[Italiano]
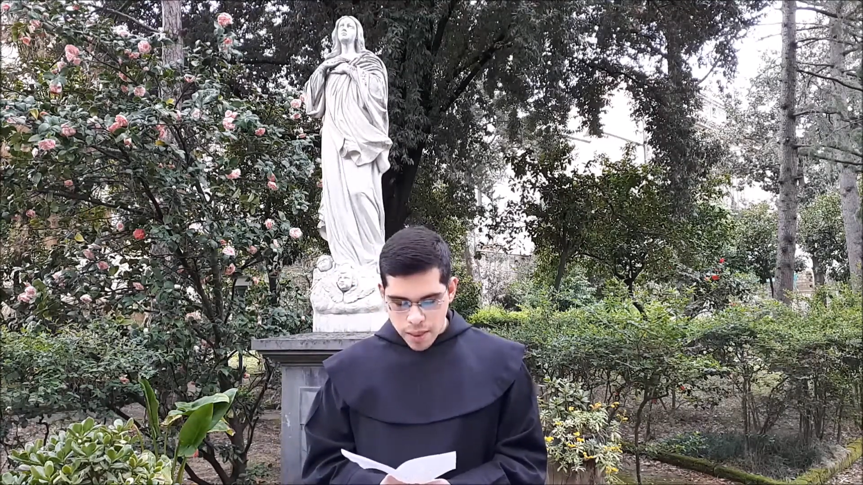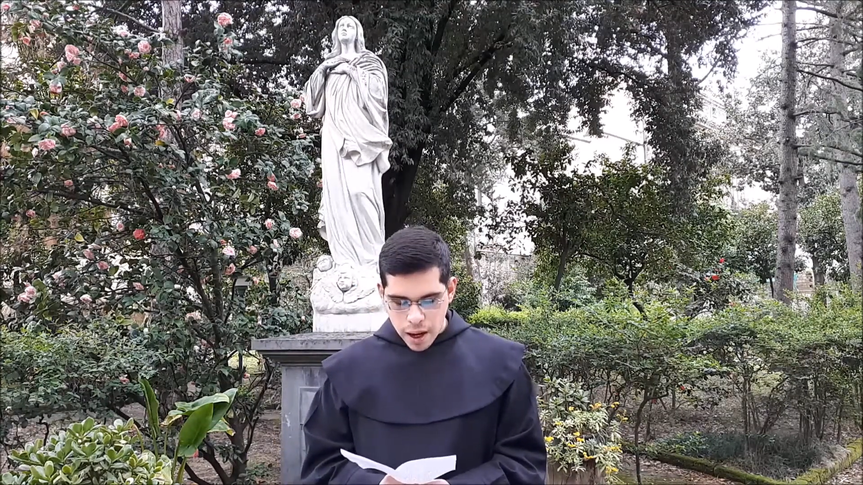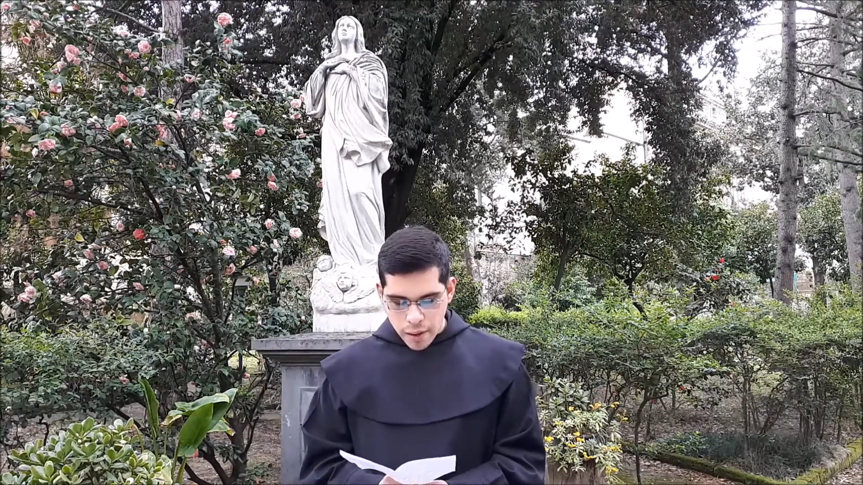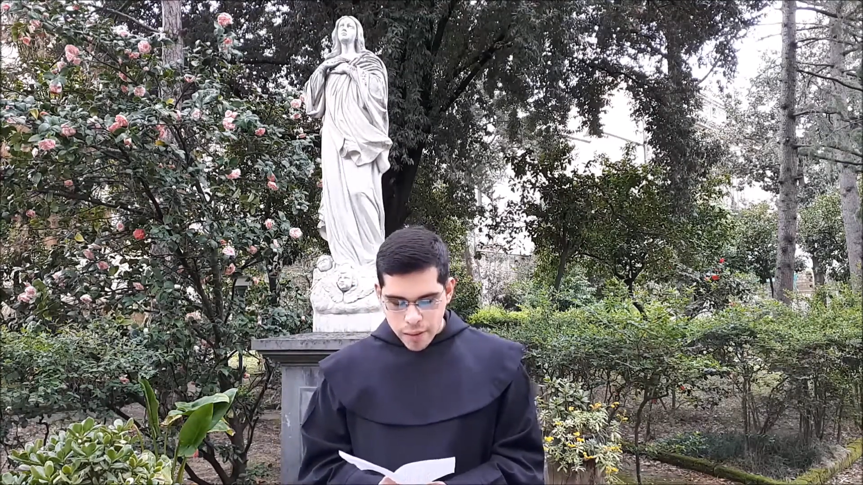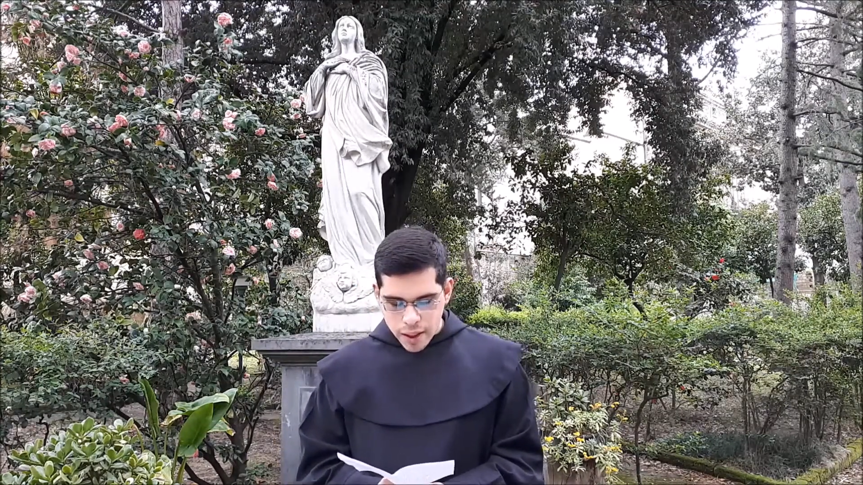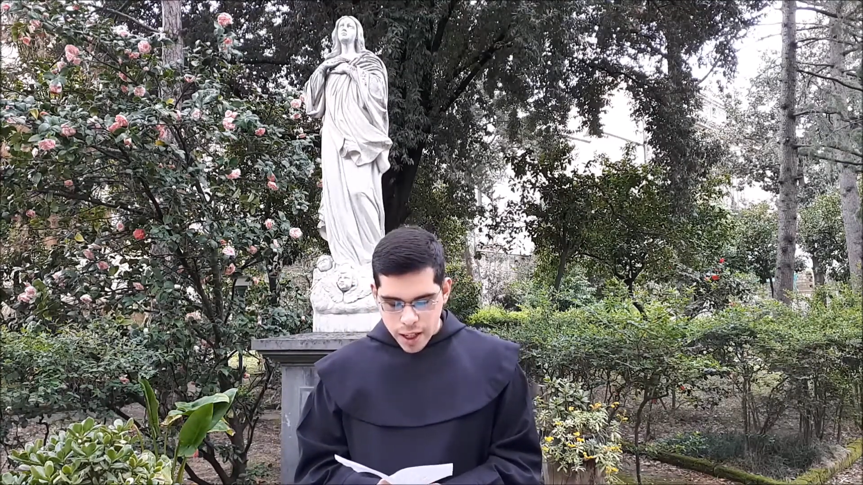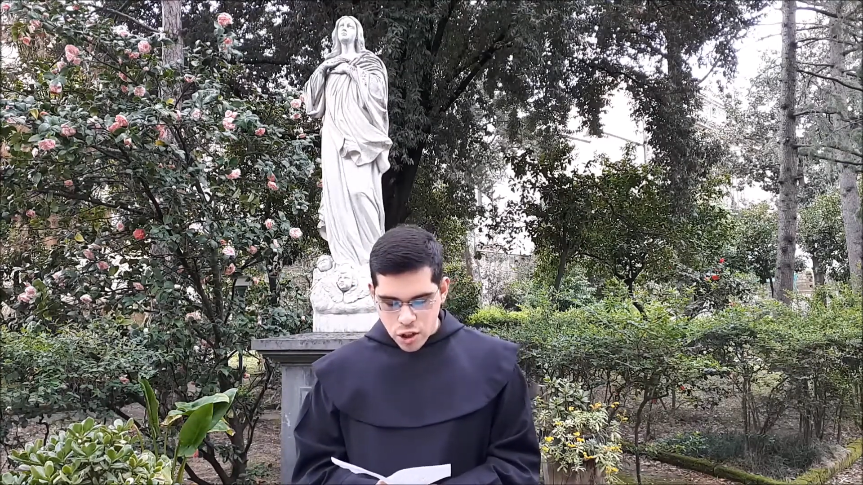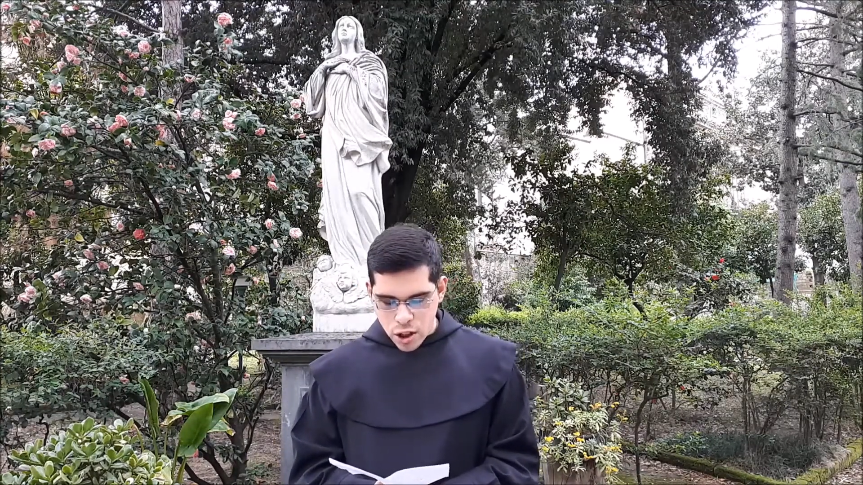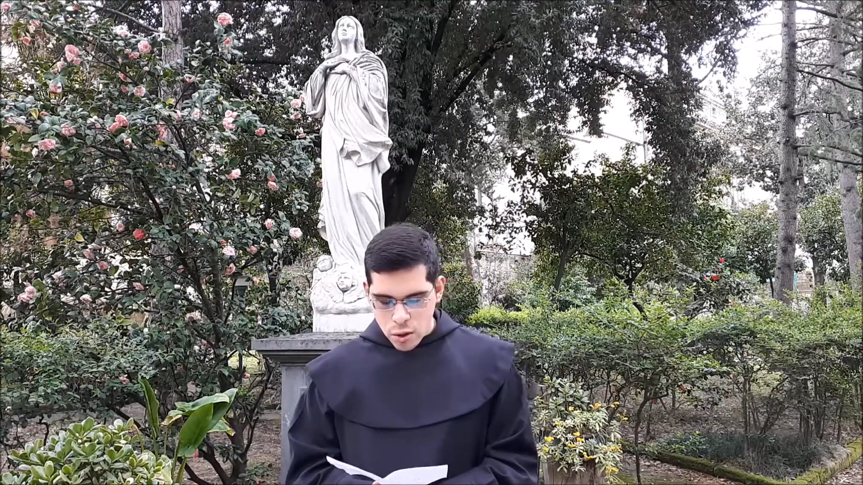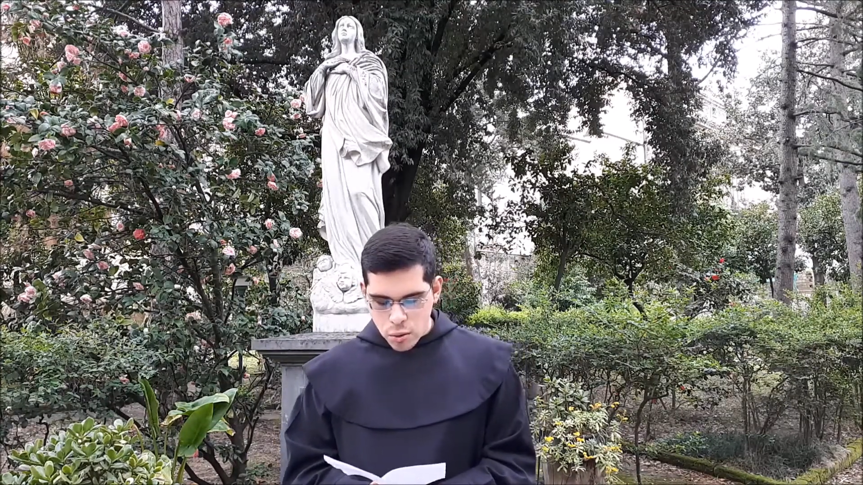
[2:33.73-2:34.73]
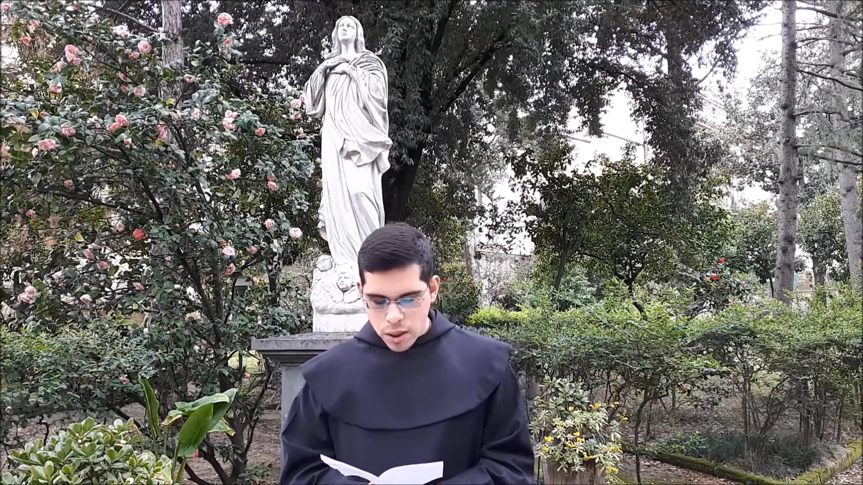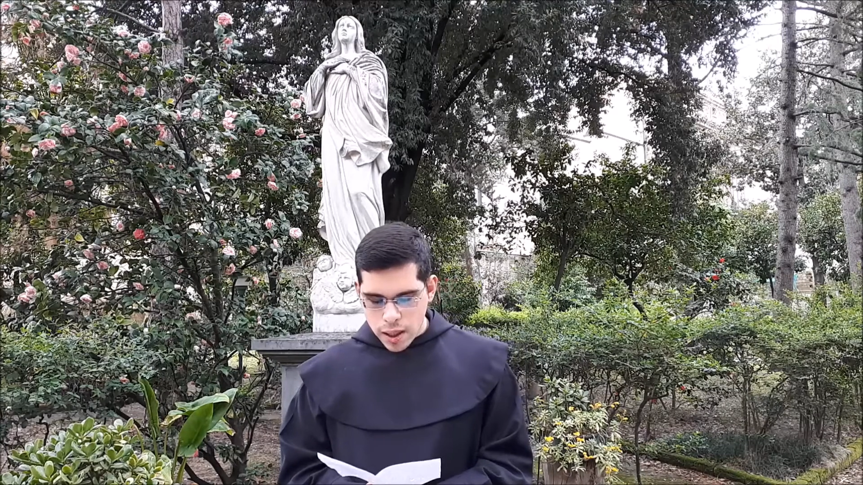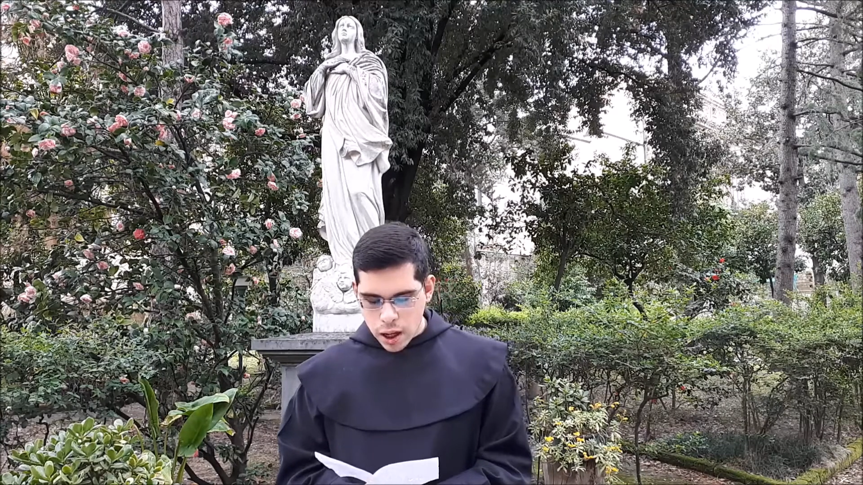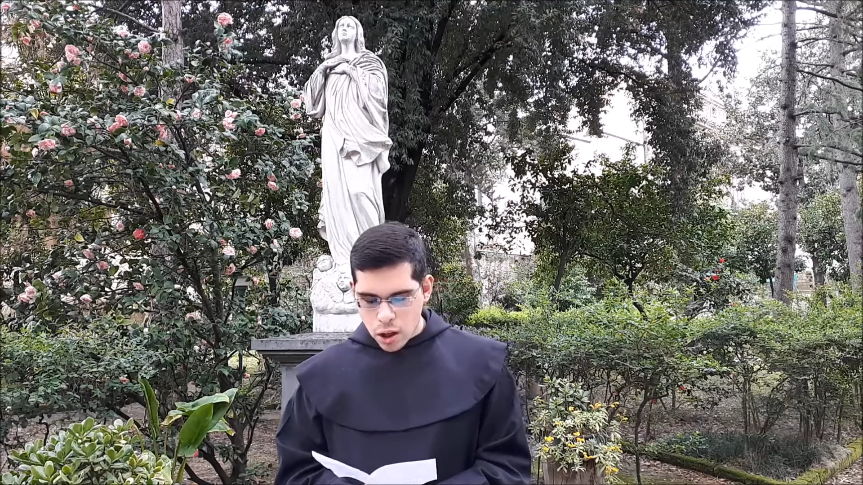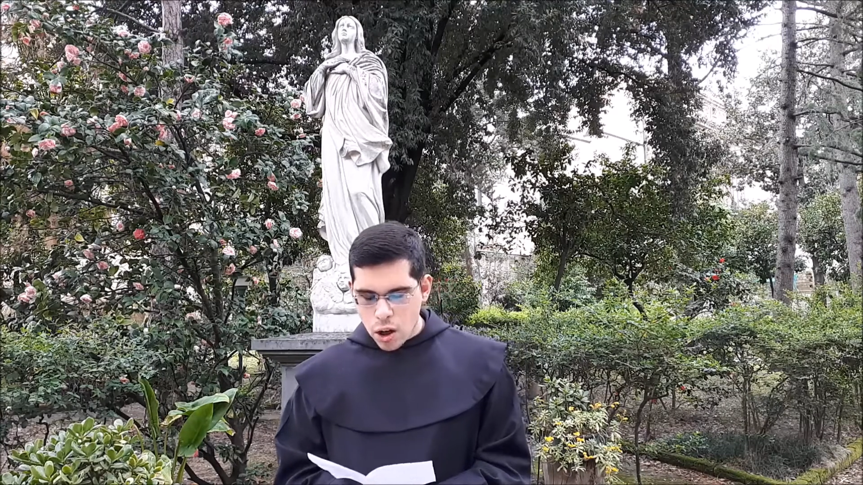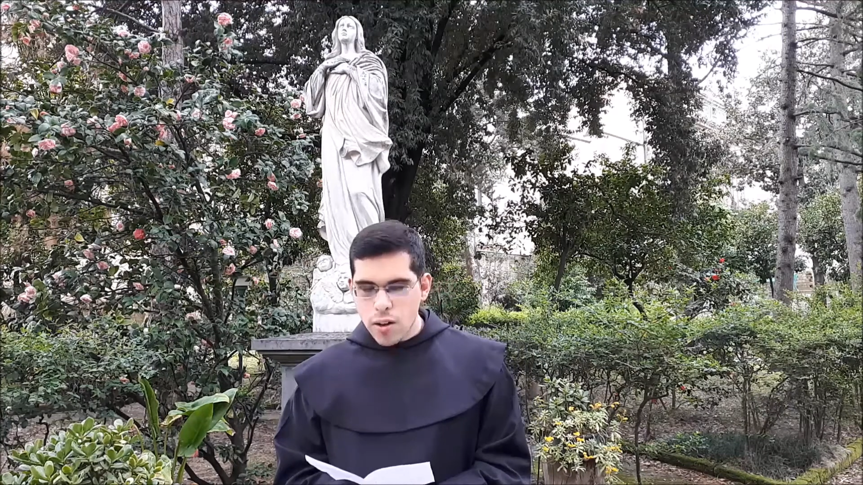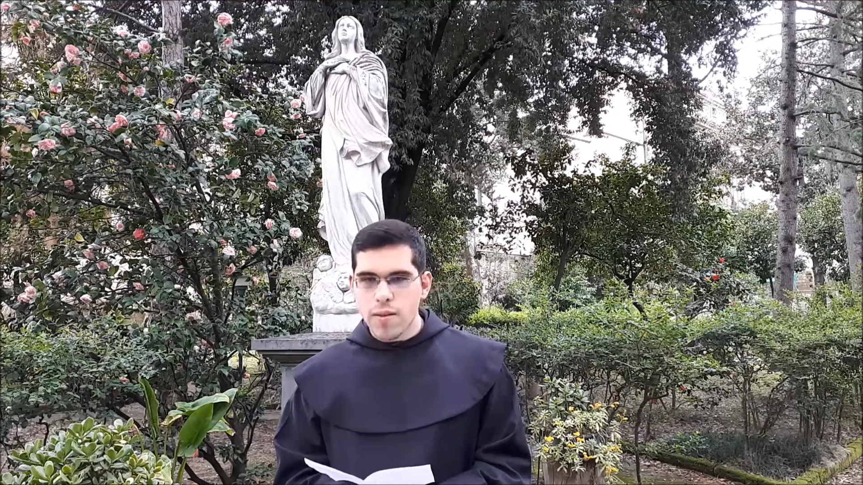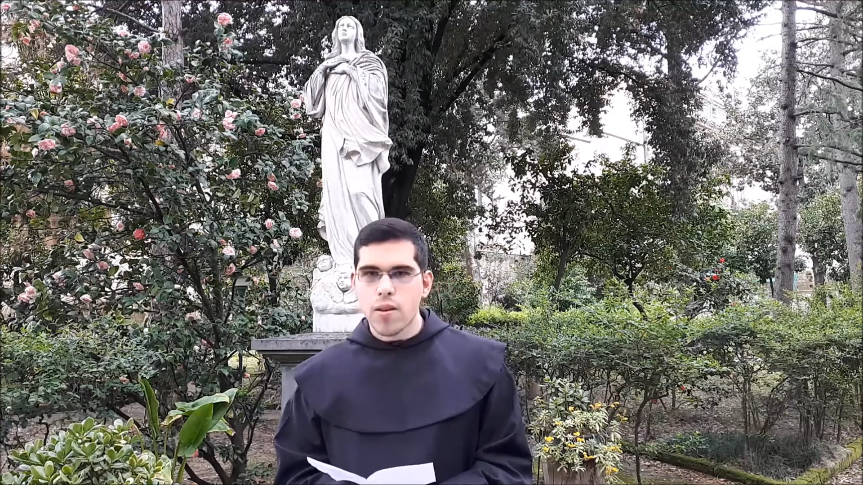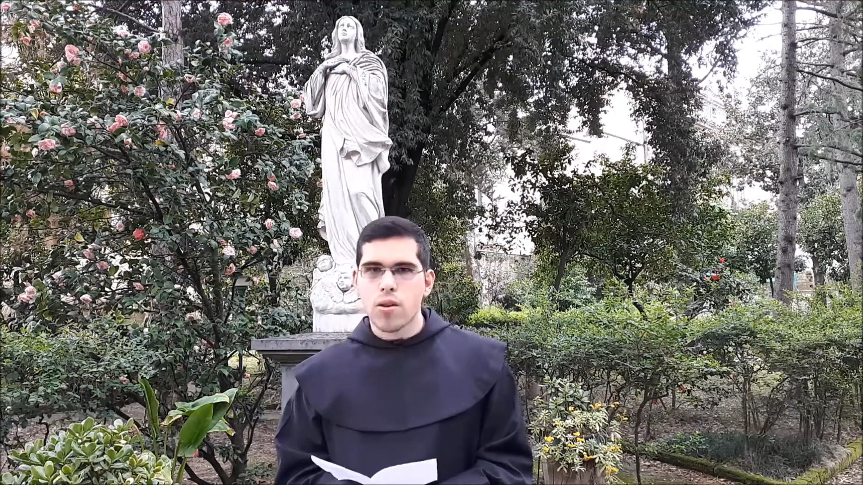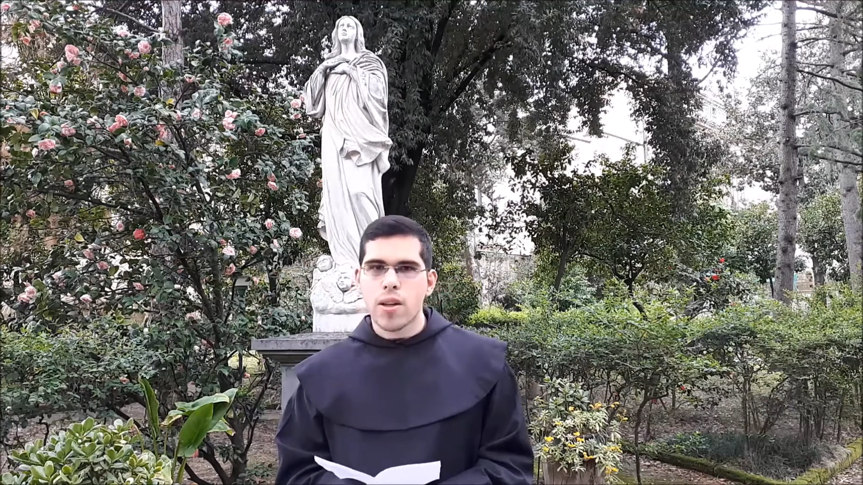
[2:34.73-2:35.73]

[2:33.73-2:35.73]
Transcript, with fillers: affinché ci aiuti ad accoglierlo